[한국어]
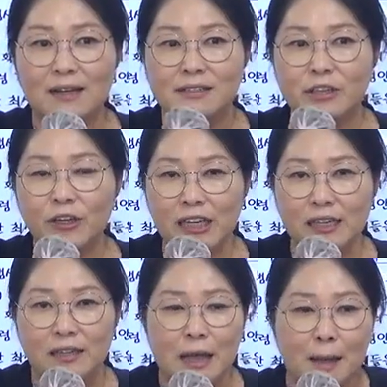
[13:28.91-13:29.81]

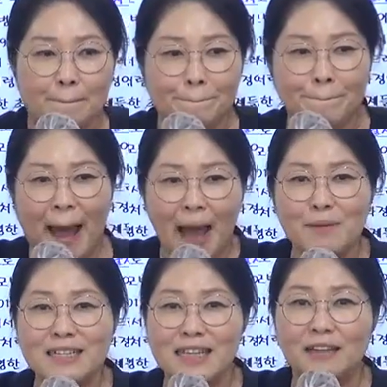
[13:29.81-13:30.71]
저는
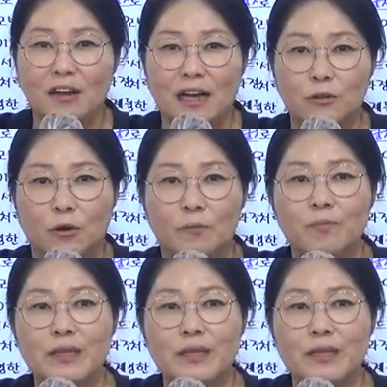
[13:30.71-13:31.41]
밤을 새더라도